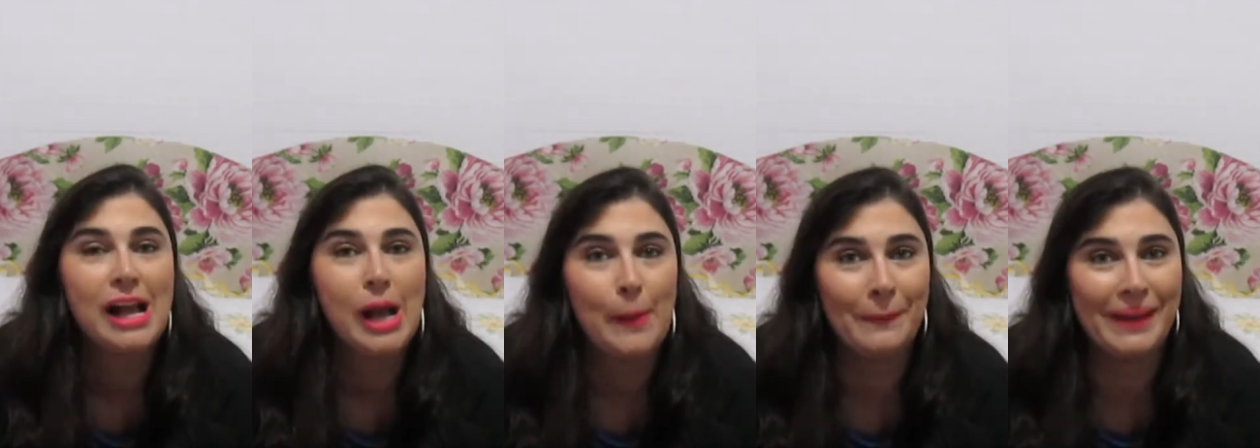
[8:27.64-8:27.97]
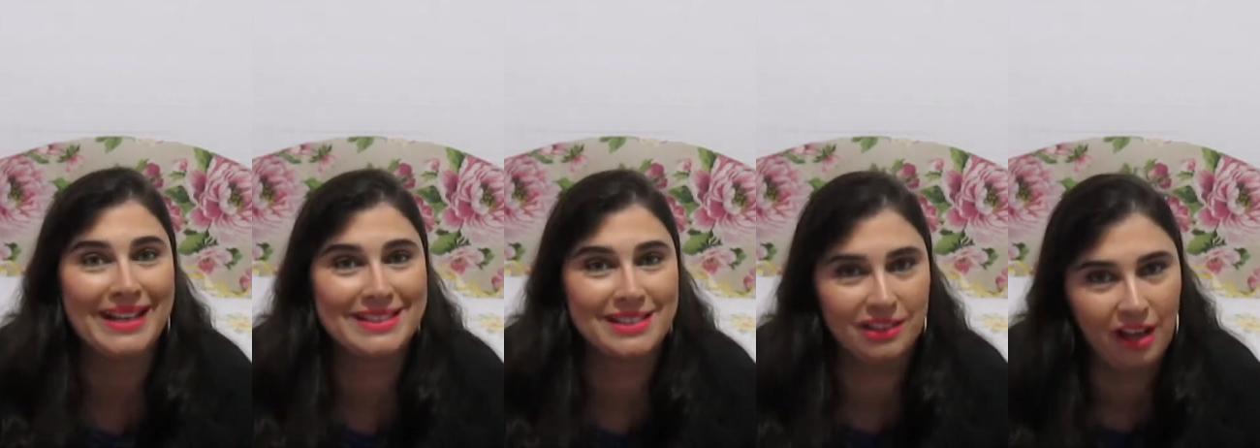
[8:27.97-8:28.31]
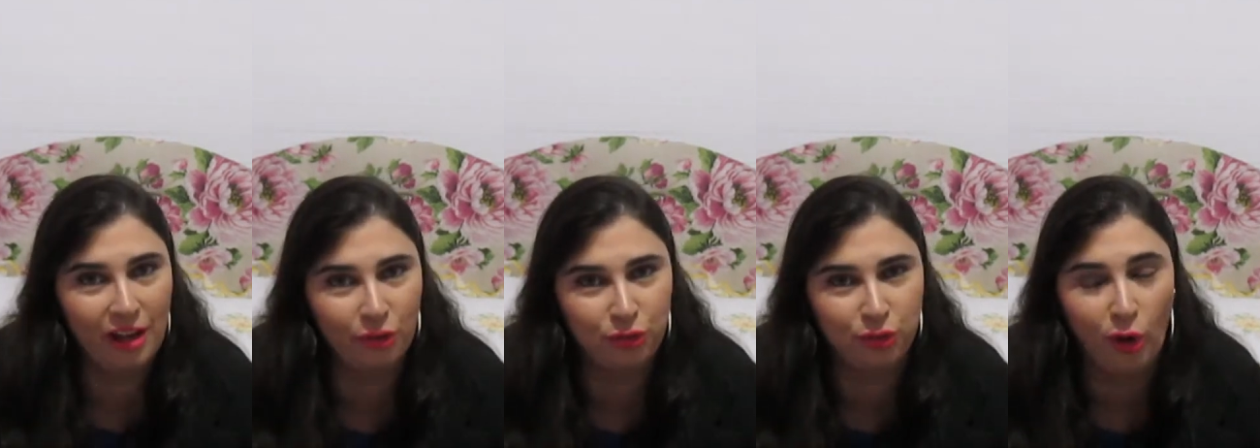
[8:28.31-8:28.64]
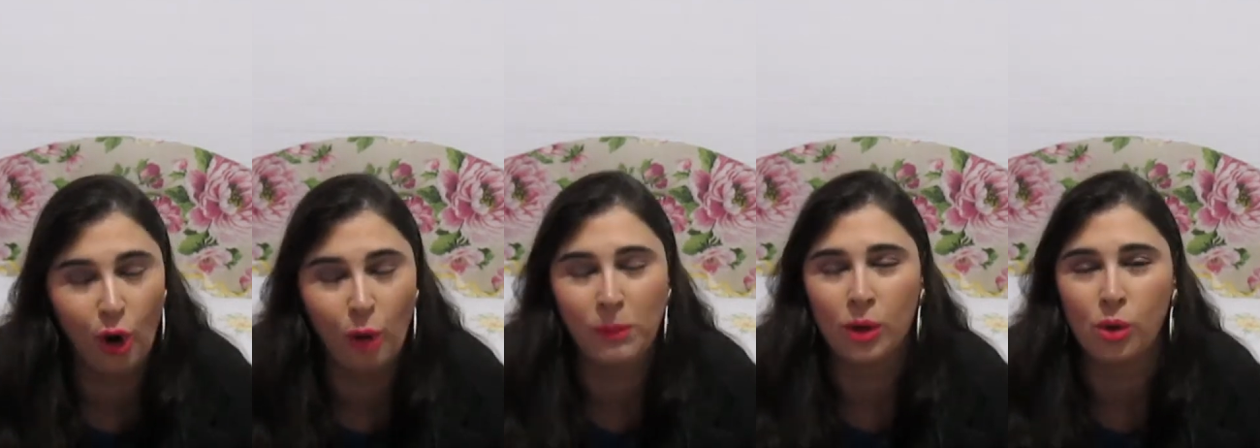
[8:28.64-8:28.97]
Mas em
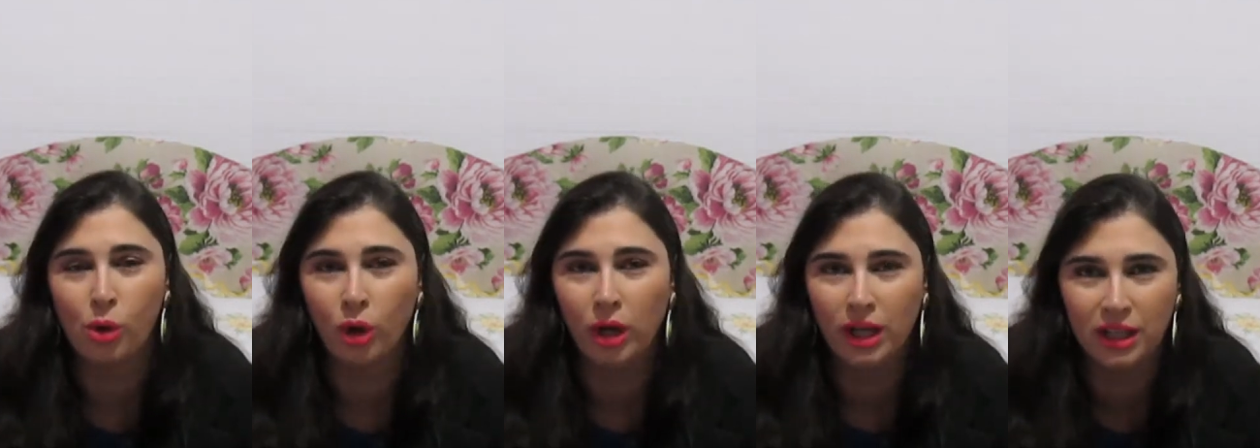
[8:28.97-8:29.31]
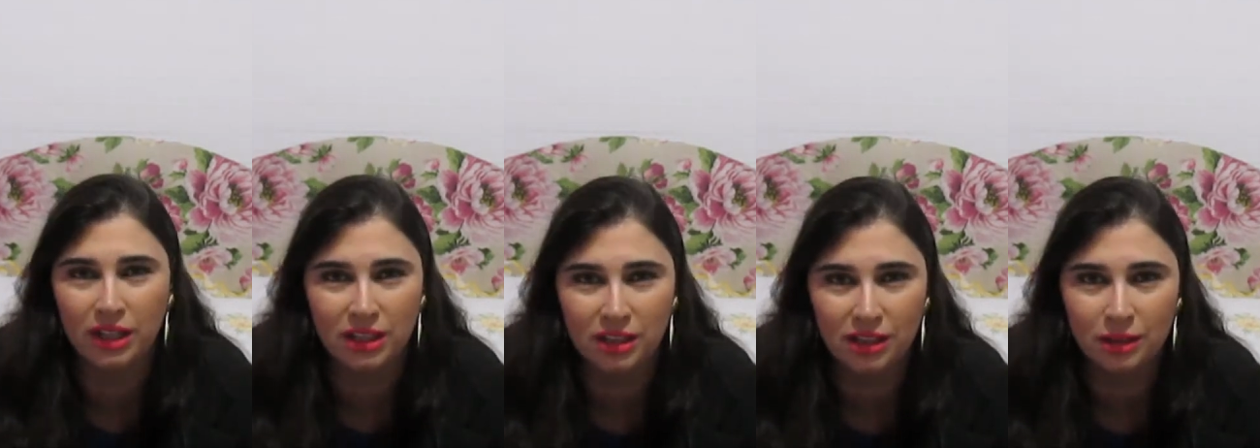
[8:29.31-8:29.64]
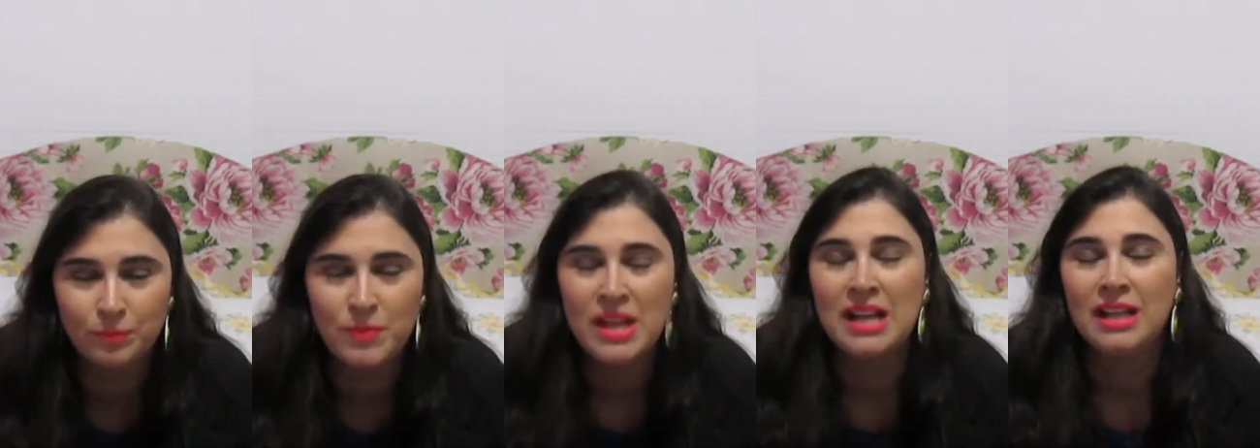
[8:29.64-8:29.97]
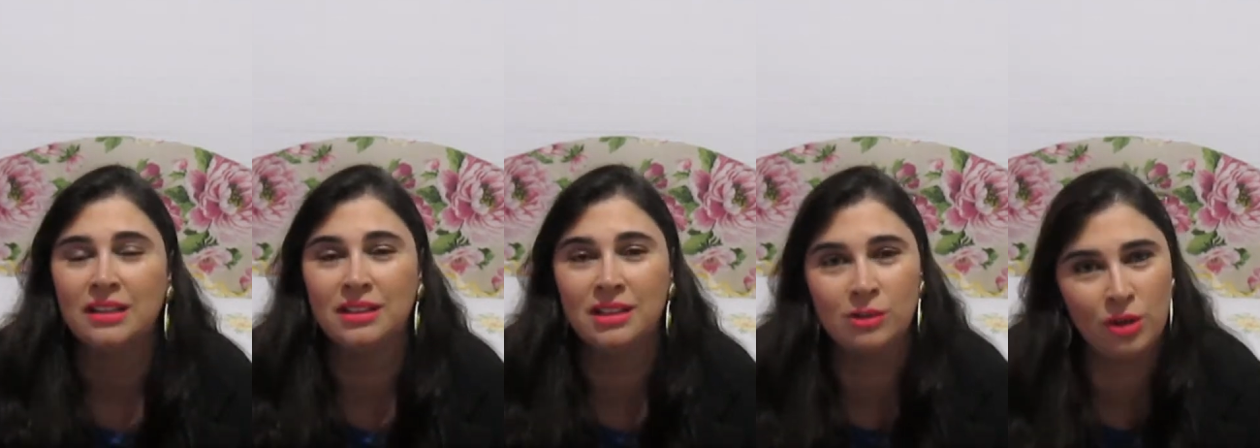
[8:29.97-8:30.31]
reforma, correria,
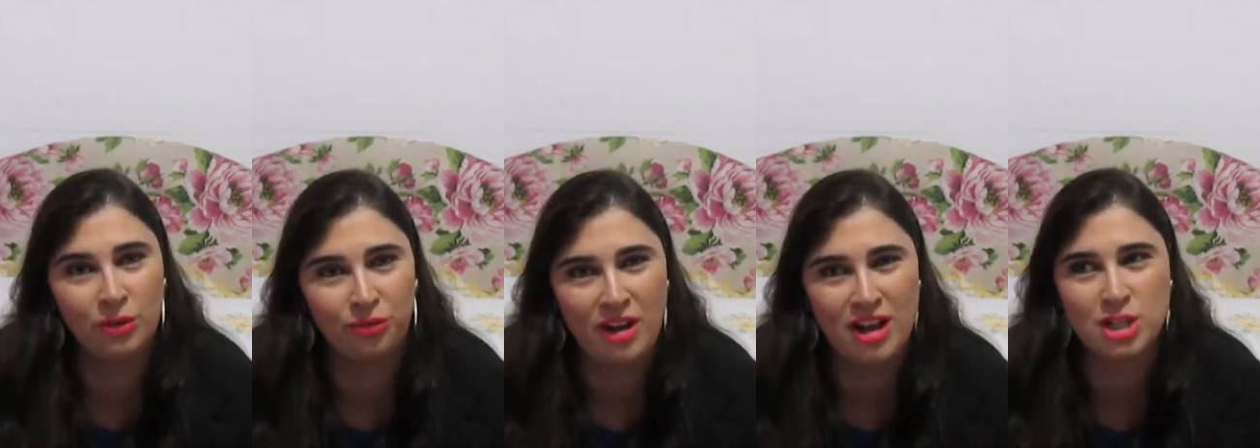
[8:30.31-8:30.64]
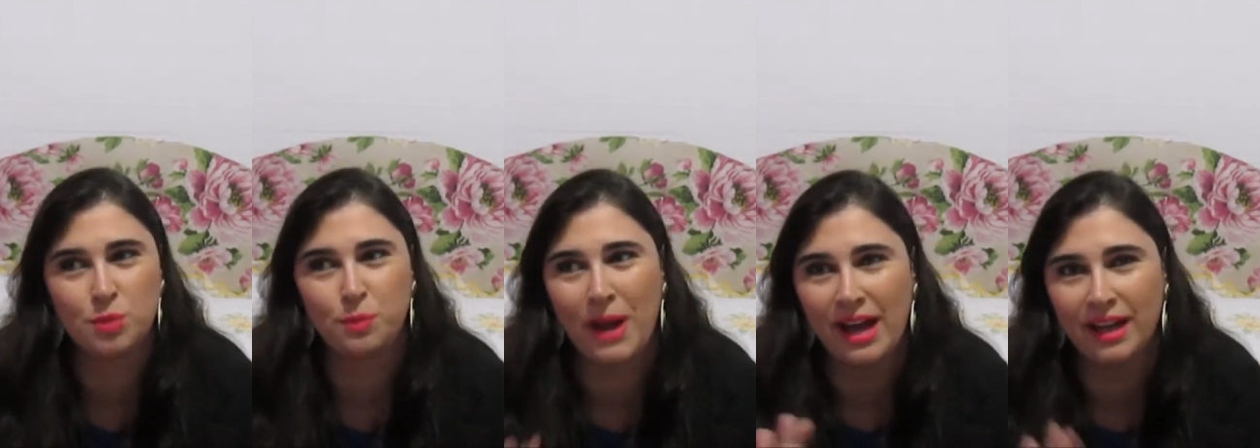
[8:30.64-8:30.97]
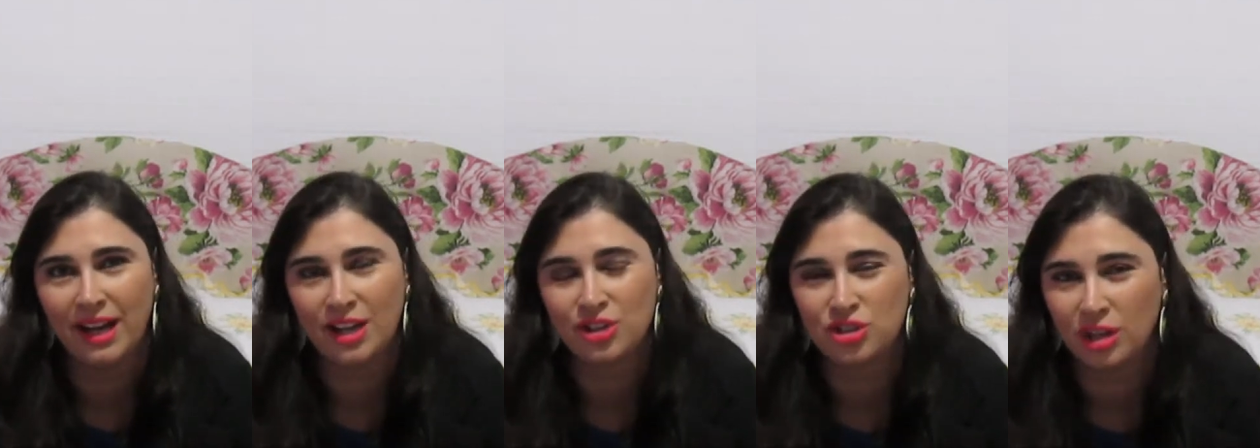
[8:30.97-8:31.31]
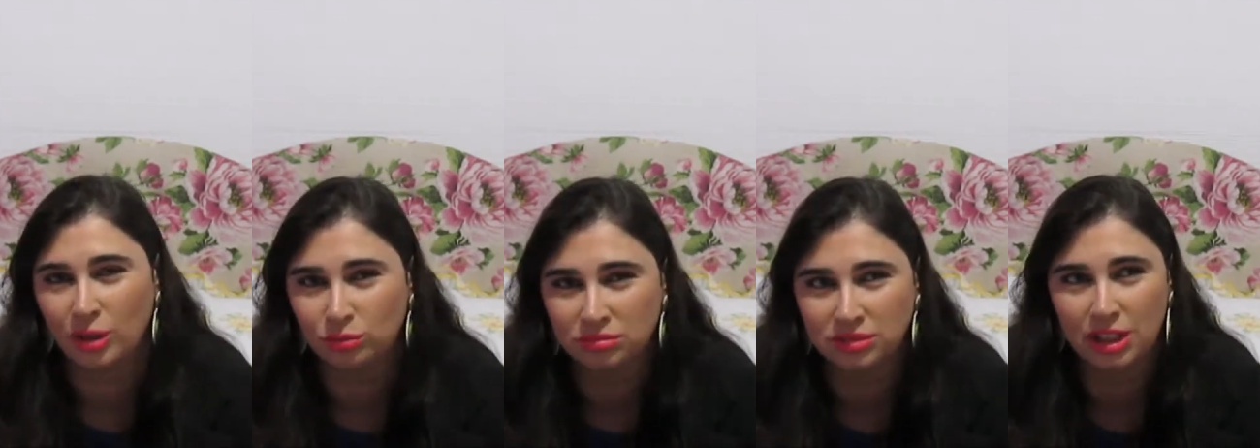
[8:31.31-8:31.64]
não é fácil parar, tirar
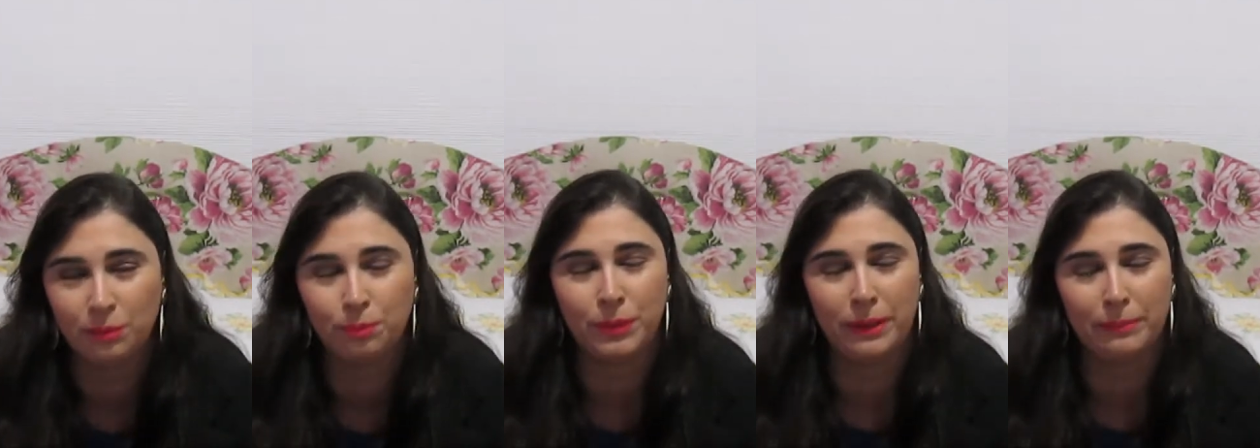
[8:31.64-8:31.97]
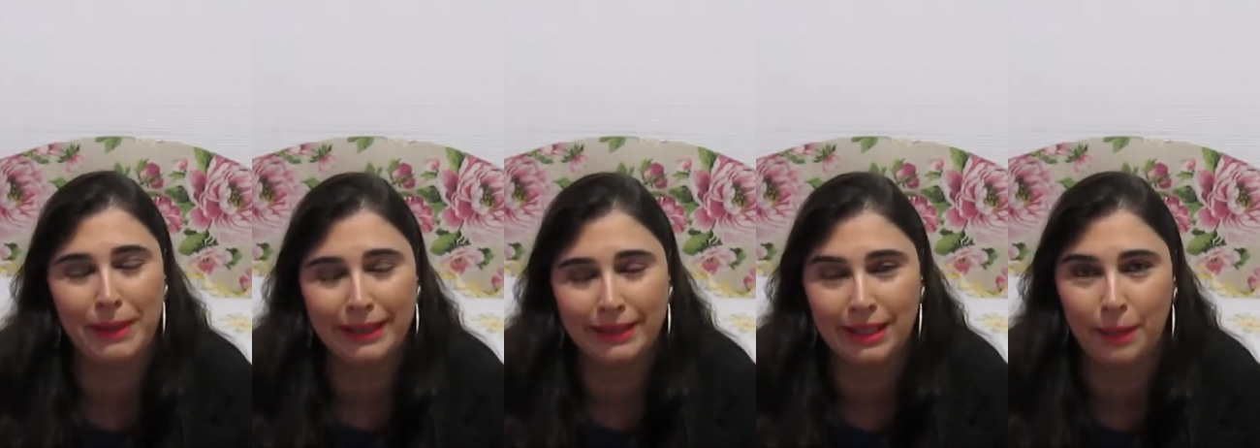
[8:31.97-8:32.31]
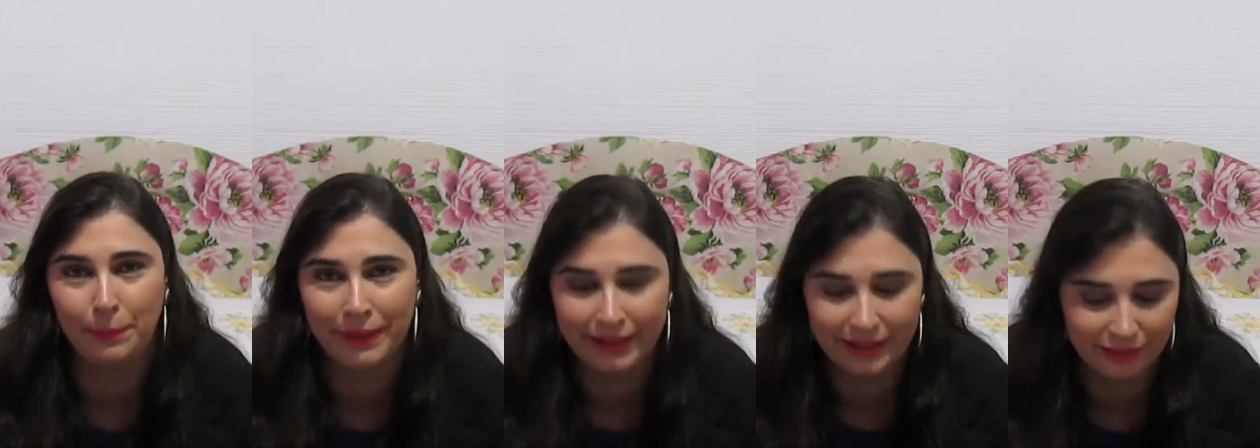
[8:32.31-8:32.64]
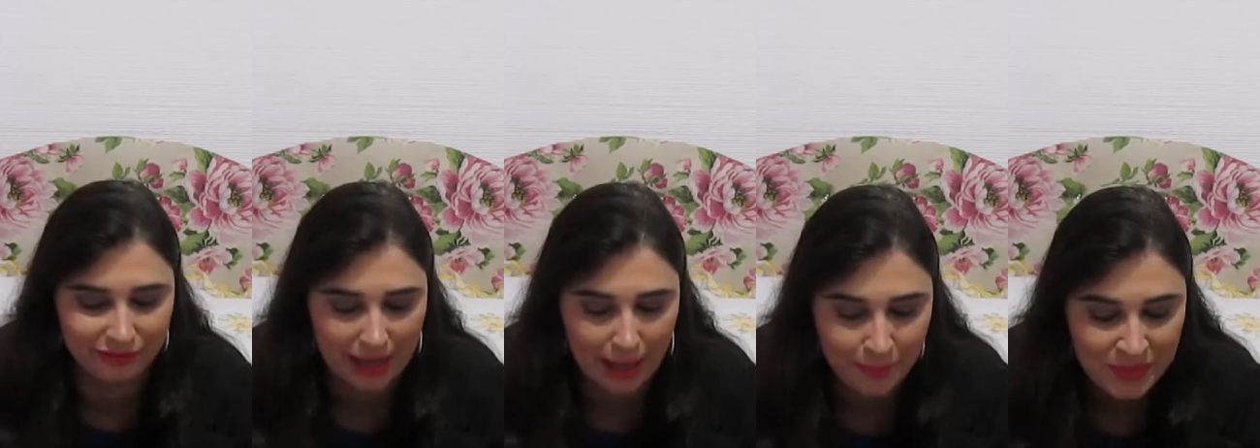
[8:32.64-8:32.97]
um tempo pra maquiar, pra
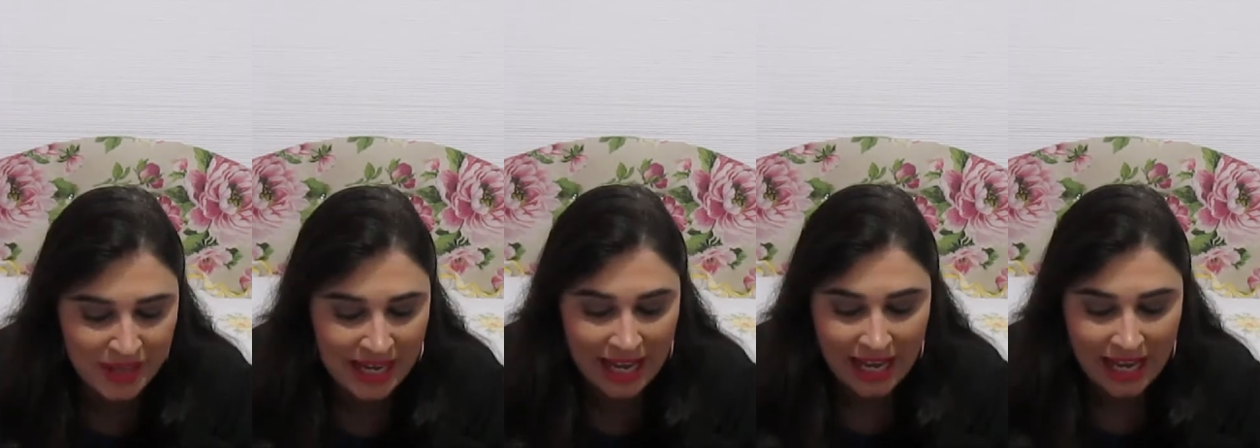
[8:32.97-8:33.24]
gravar.